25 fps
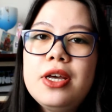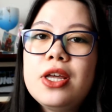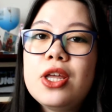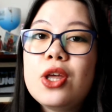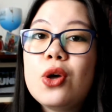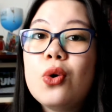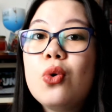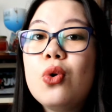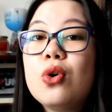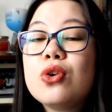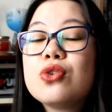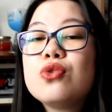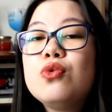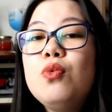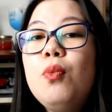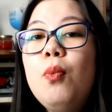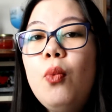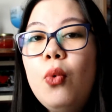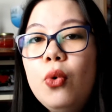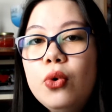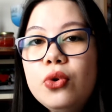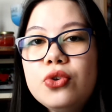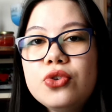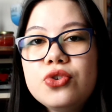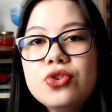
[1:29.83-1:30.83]
Eu gosto
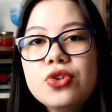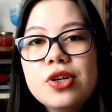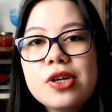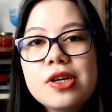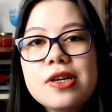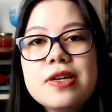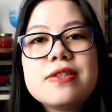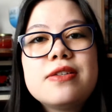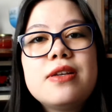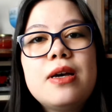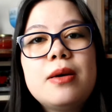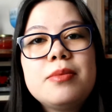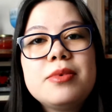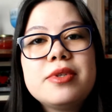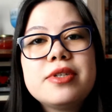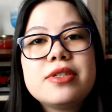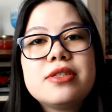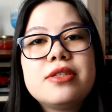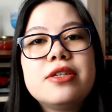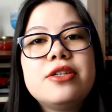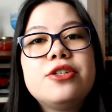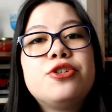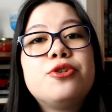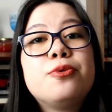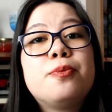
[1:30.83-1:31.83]
muito de organizar minha
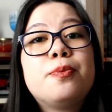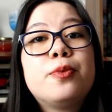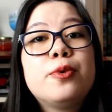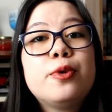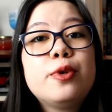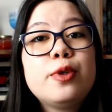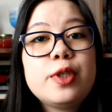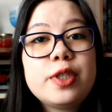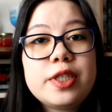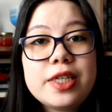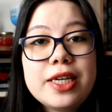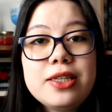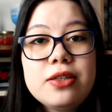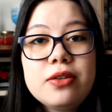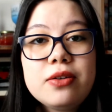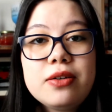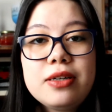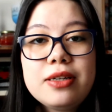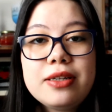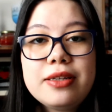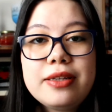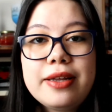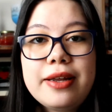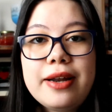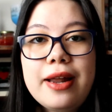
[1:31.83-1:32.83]
estante por gênero
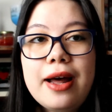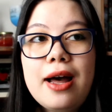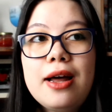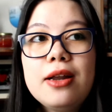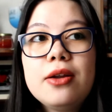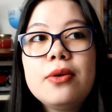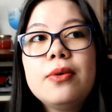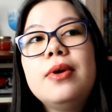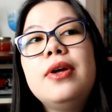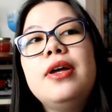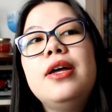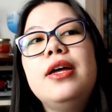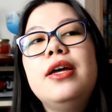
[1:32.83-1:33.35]
literário,